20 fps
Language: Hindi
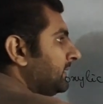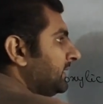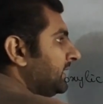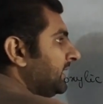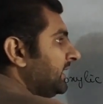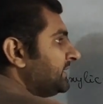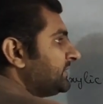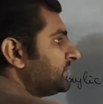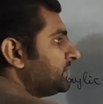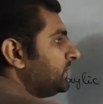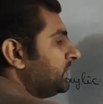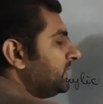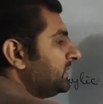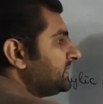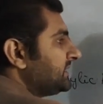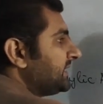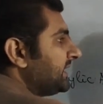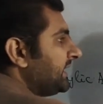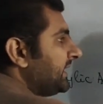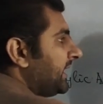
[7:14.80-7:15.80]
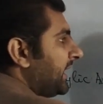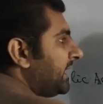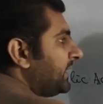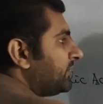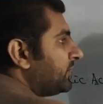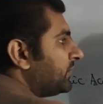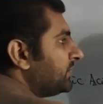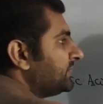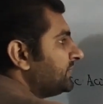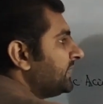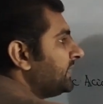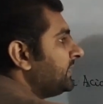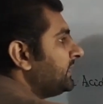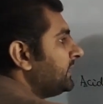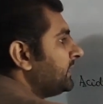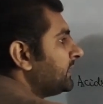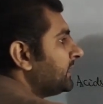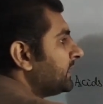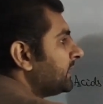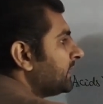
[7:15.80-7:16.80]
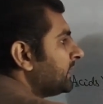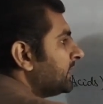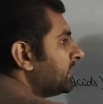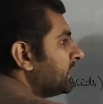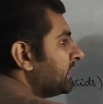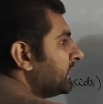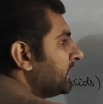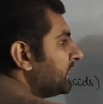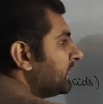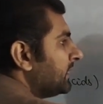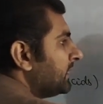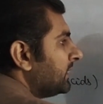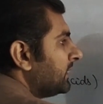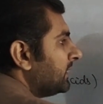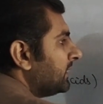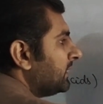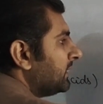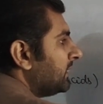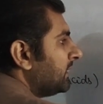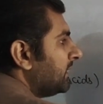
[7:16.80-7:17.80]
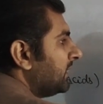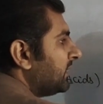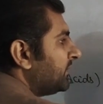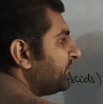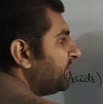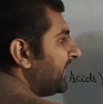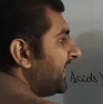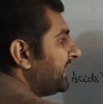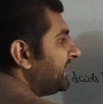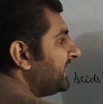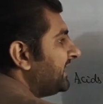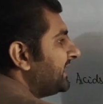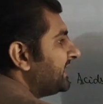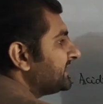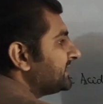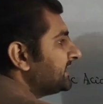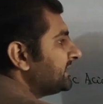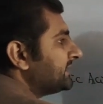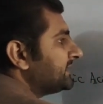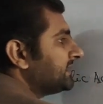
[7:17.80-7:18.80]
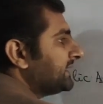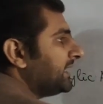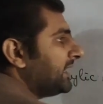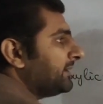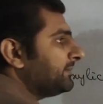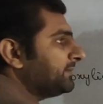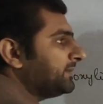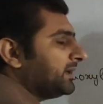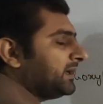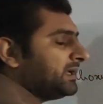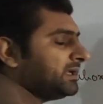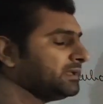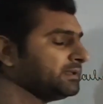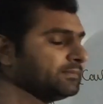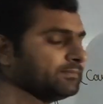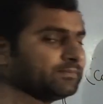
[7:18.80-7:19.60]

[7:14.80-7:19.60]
ग्लिसरोल से हाइड्रोजन और फैटी एसिड से आपका